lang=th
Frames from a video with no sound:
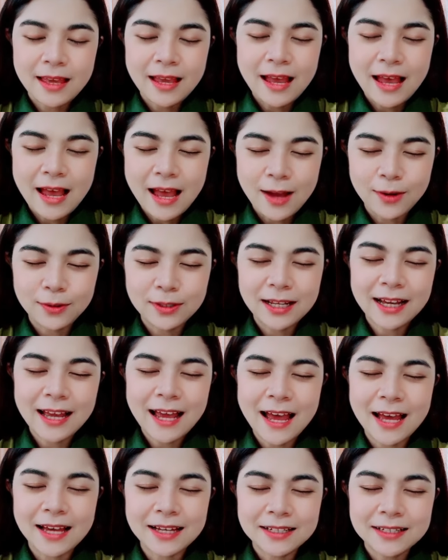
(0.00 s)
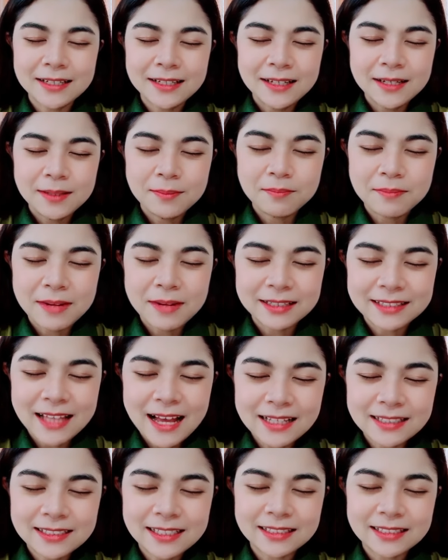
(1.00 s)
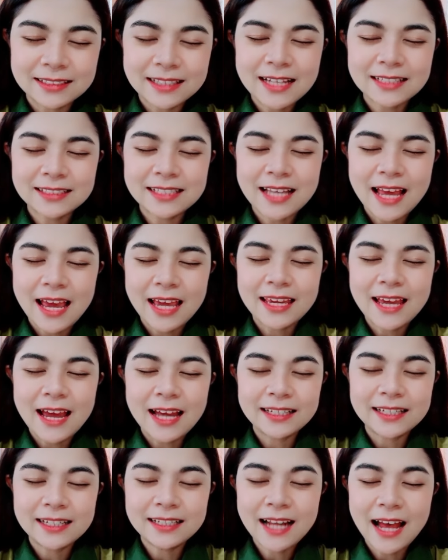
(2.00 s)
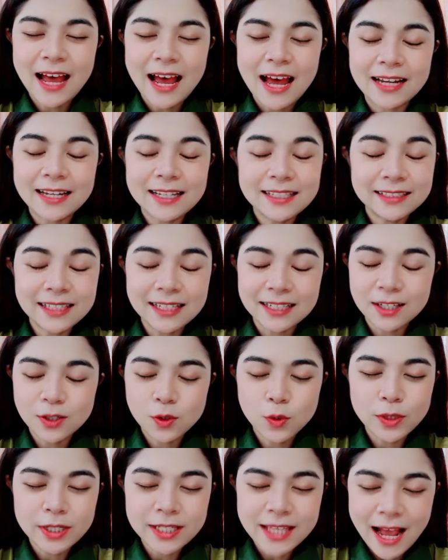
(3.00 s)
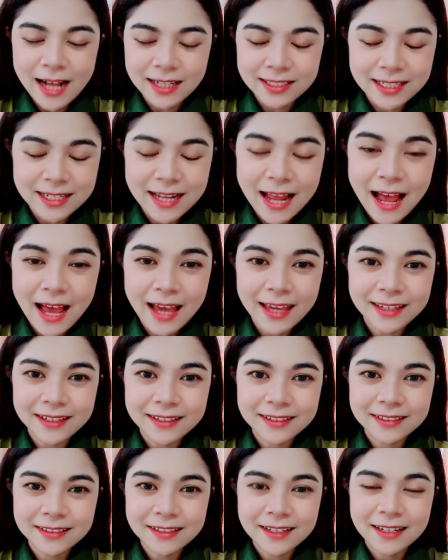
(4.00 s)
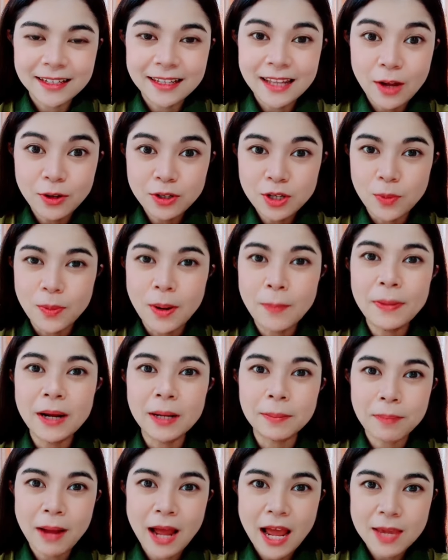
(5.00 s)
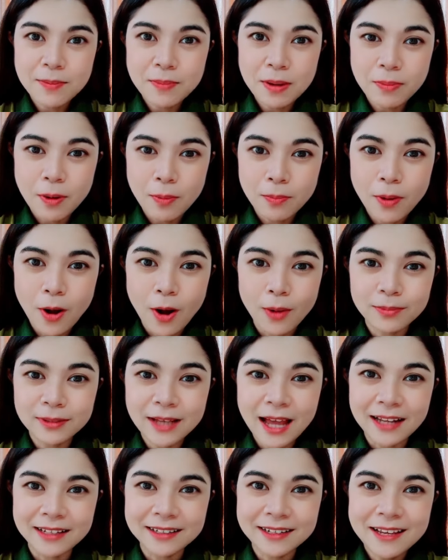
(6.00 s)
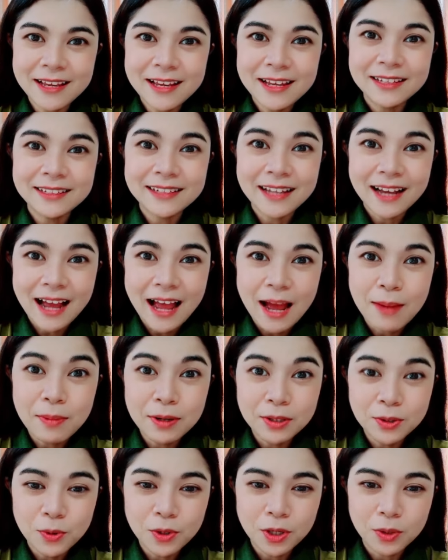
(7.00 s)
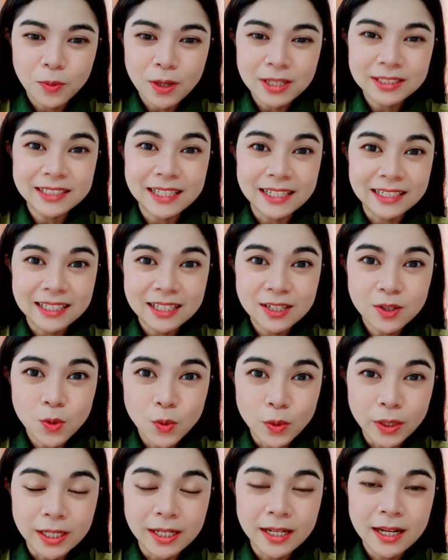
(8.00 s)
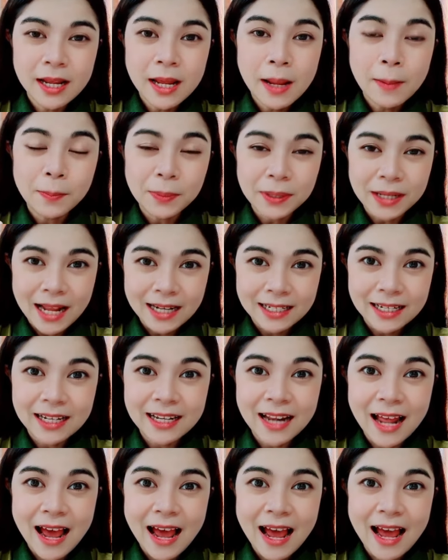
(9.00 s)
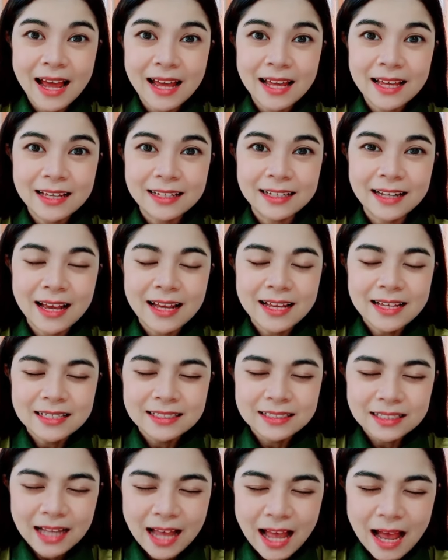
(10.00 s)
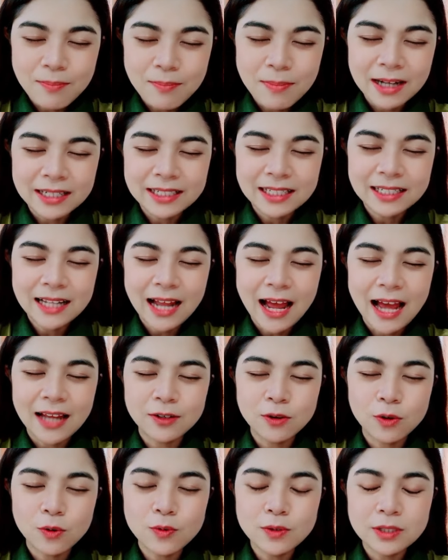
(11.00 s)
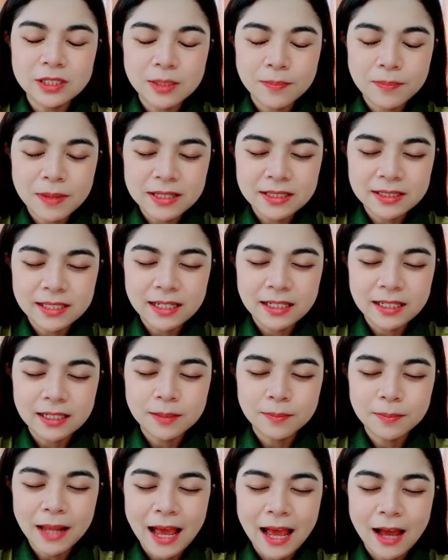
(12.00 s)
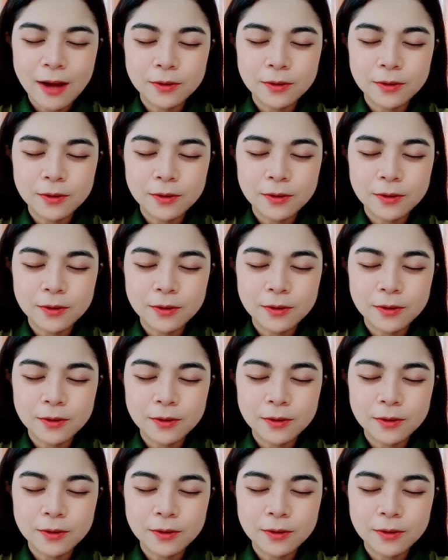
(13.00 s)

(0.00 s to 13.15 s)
เอาละค่ะ มาตั้งจิตตั้งใจอธิษฐานในสิ่งที่คุณอยากจะได้ แล้วเดี๋ยวมาเปิดไพ่ไปพร้อม ๆกันนะคะ มาดูกันว่าสิ่งที่คุณปรารถนา นะคำอธิษฐานของคุณจะเป็นจริงหรือเปล่า